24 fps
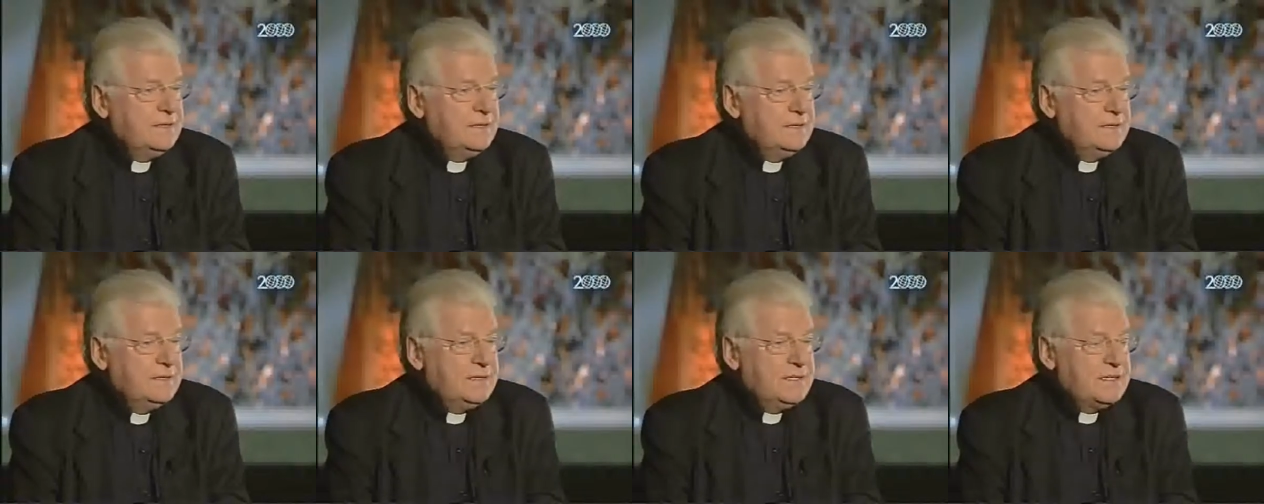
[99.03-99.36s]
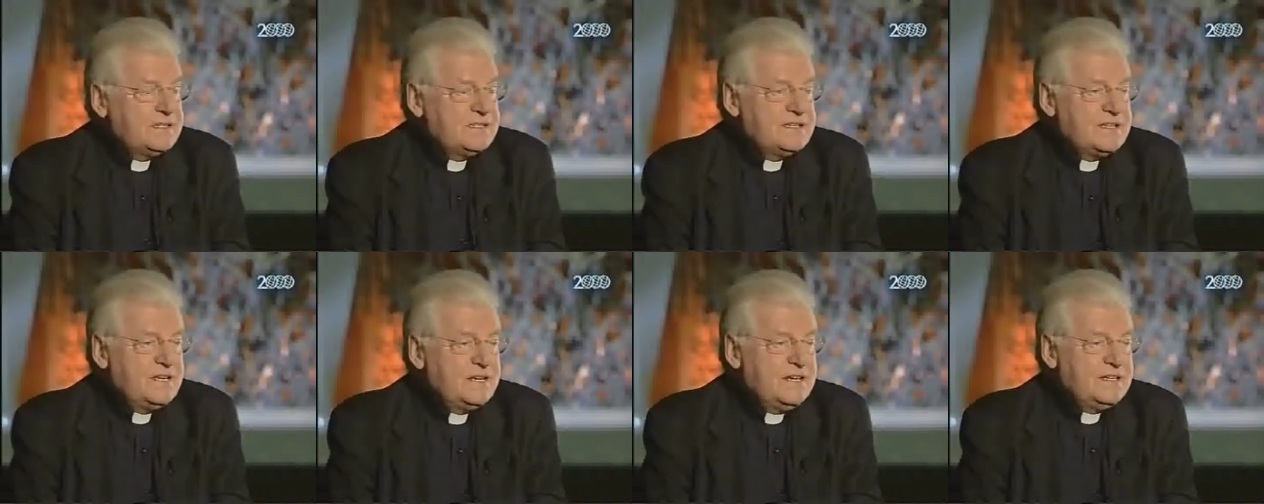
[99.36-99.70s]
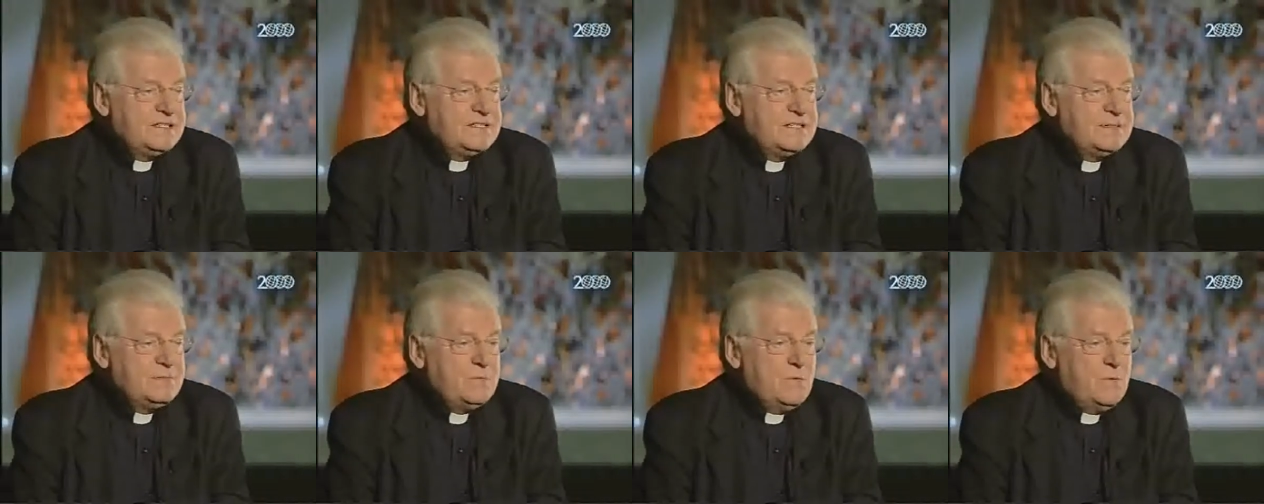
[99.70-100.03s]
Il
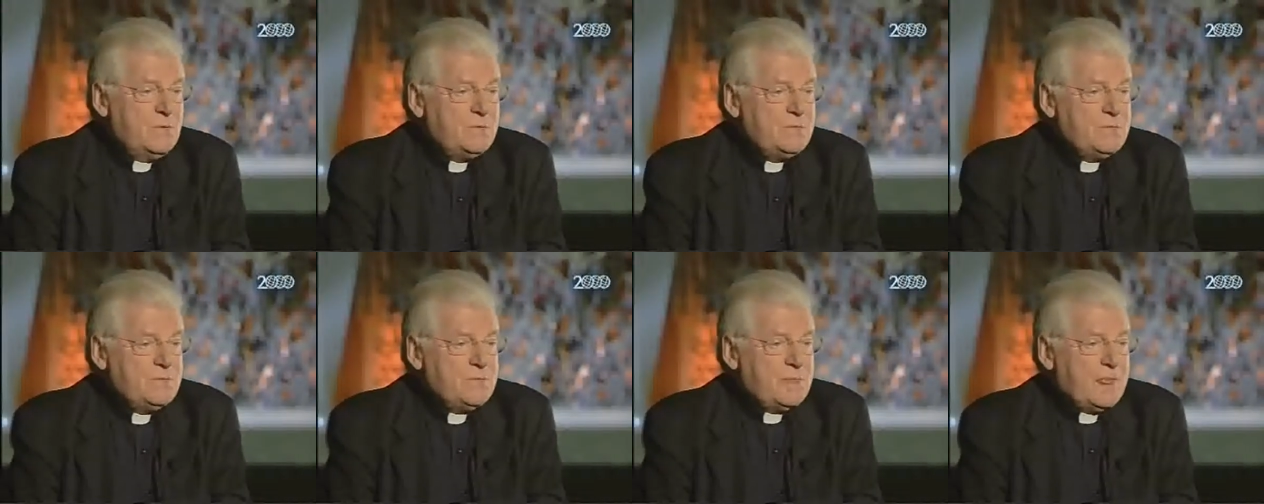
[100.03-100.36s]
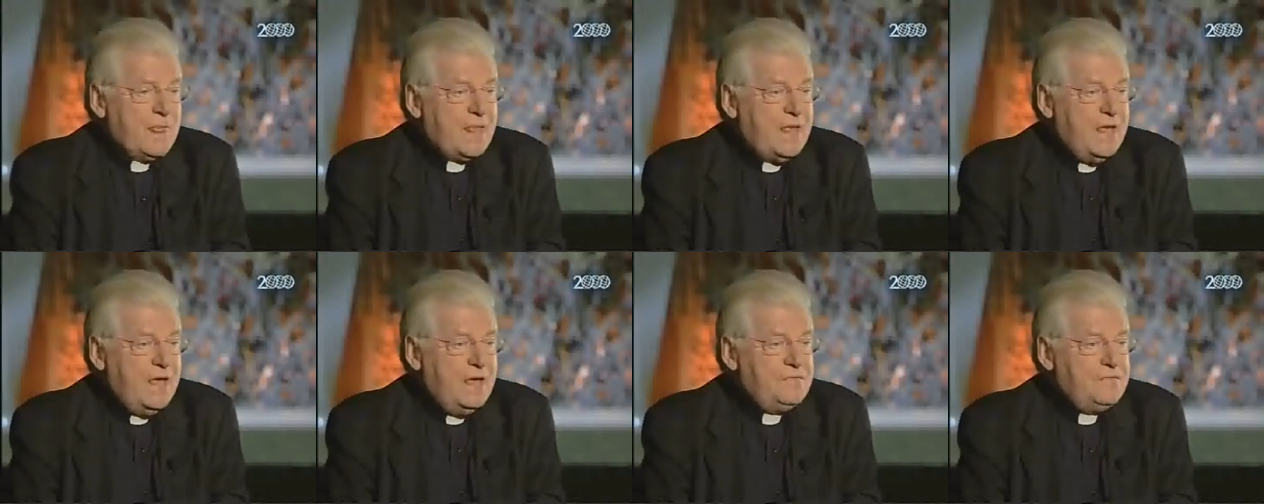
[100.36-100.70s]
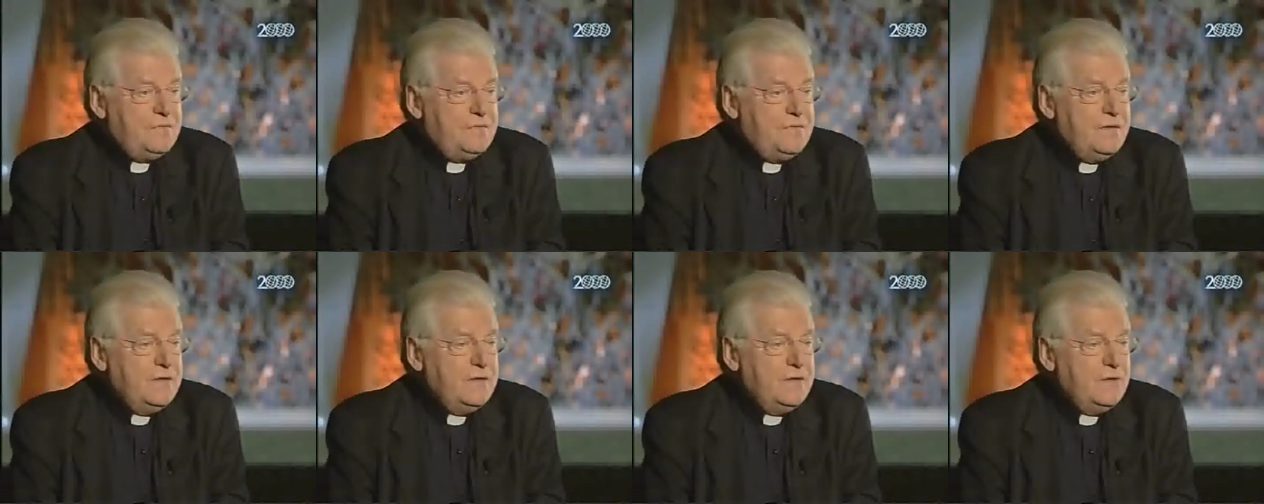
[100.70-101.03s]
cristianesimo è
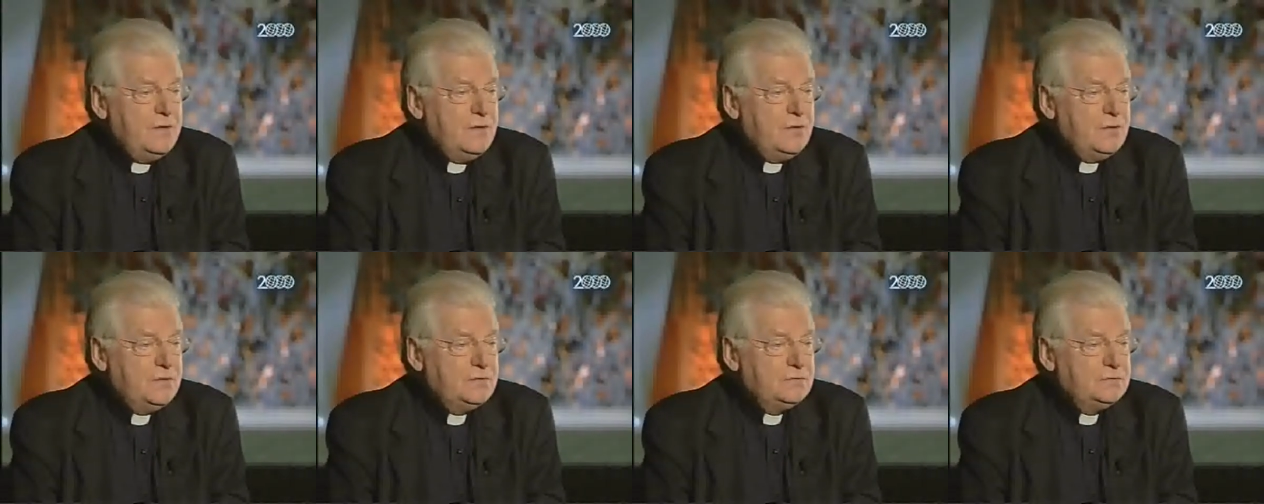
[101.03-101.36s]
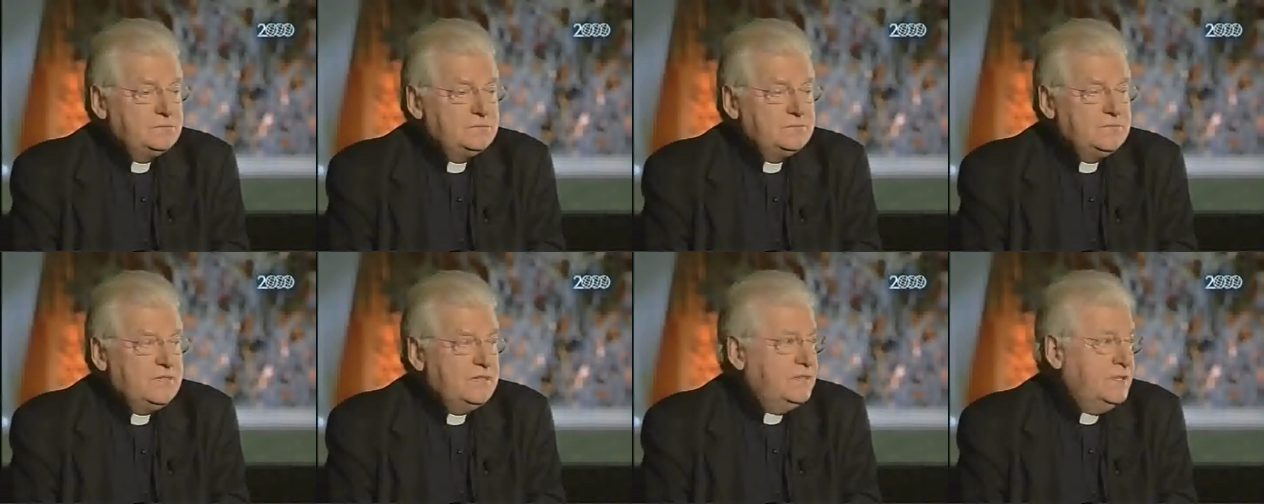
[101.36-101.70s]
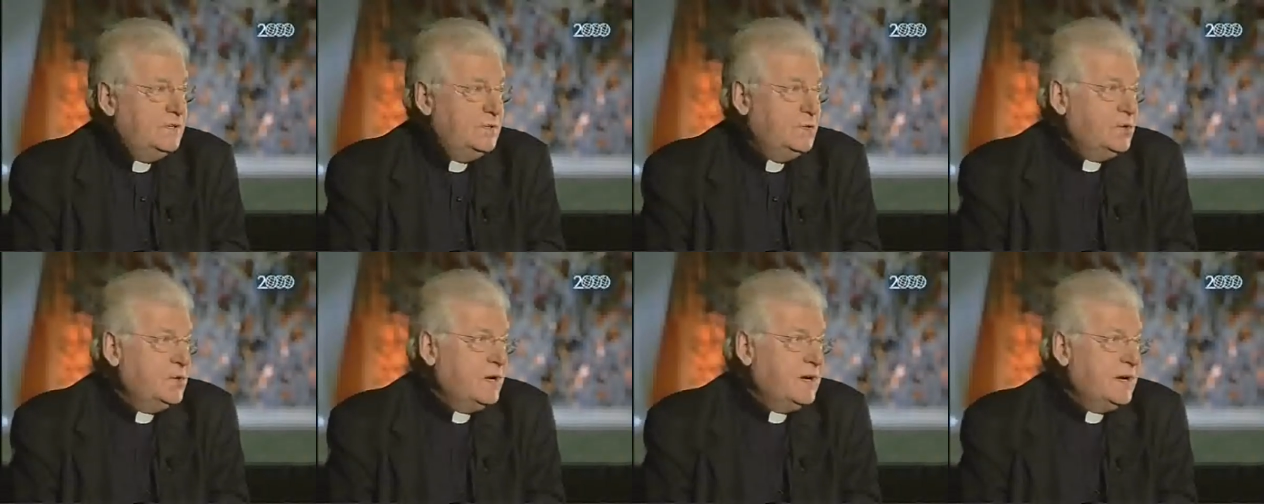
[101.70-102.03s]
figlio del
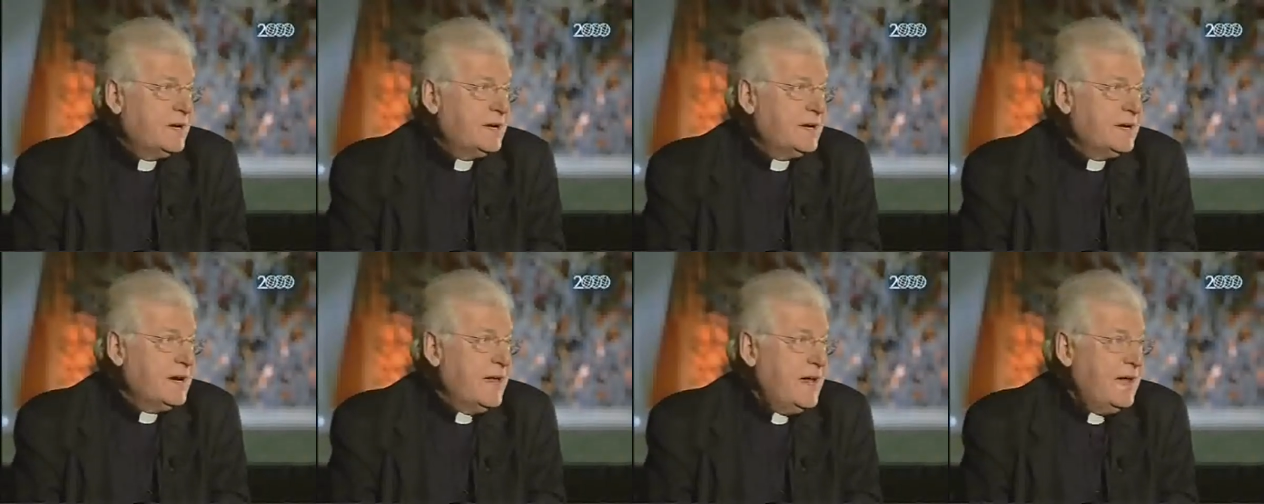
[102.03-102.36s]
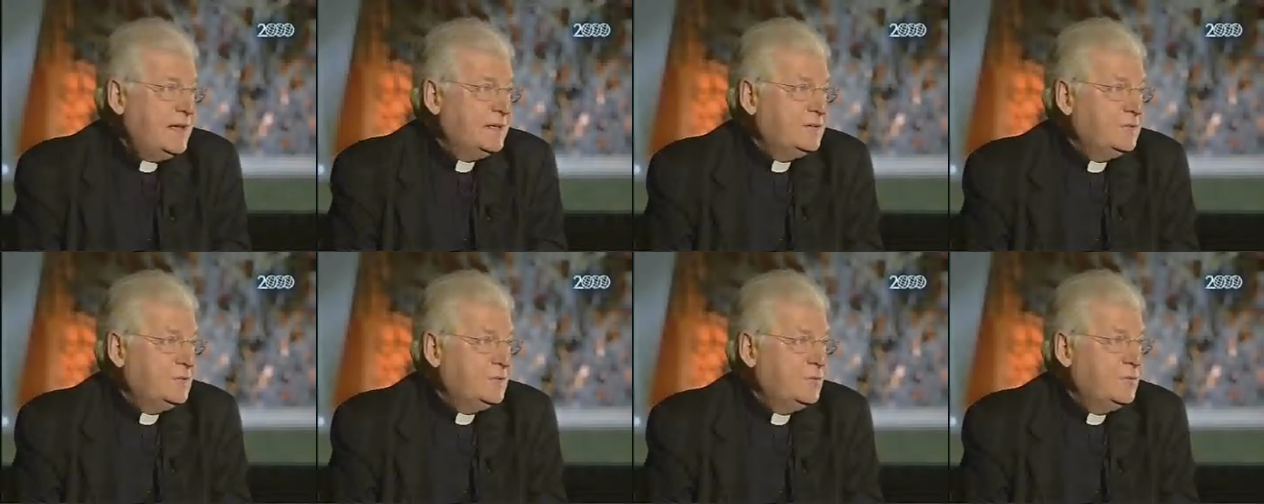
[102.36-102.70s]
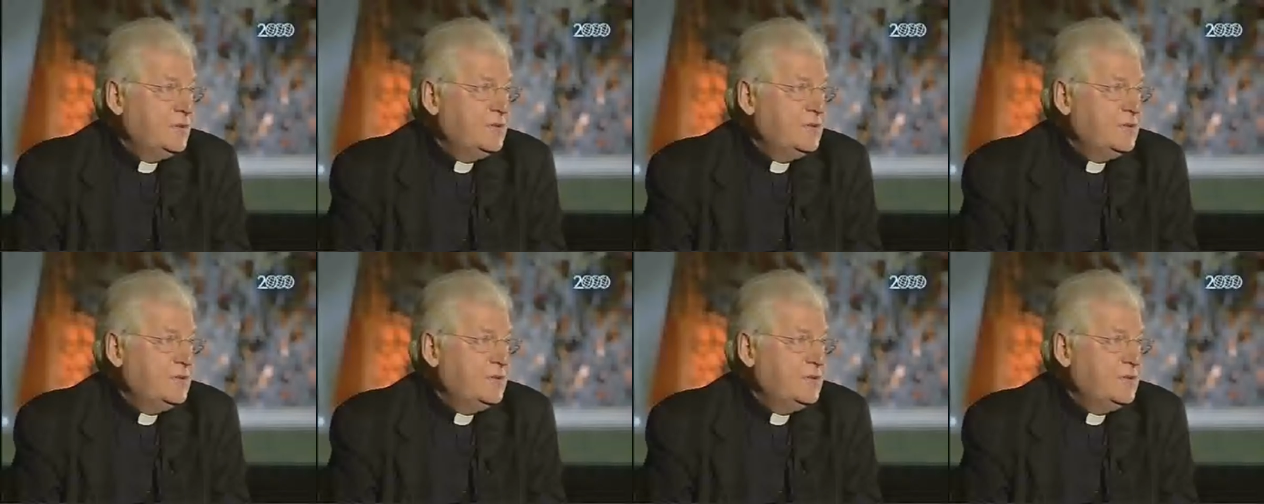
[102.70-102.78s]
Dio incarnato,